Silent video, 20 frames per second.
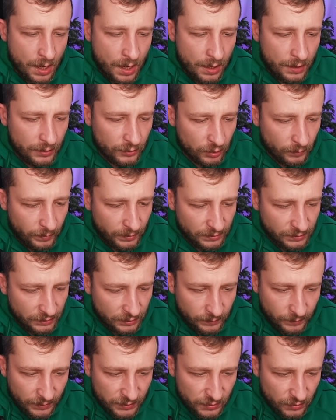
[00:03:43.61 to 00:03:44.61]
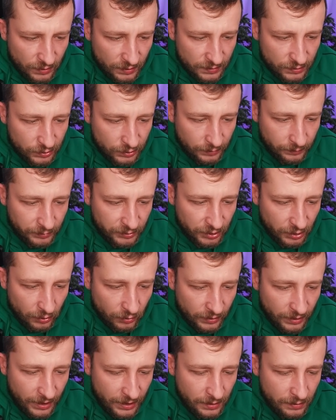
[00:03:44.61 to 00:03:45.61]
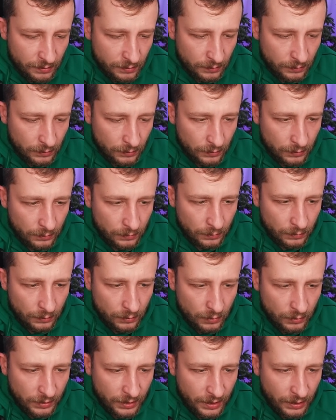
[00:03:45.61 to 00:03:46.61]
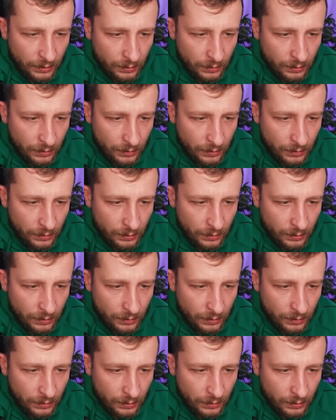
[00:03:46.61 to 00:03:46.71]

Ale to będzie chyba coraz szybsze, ok? Ok?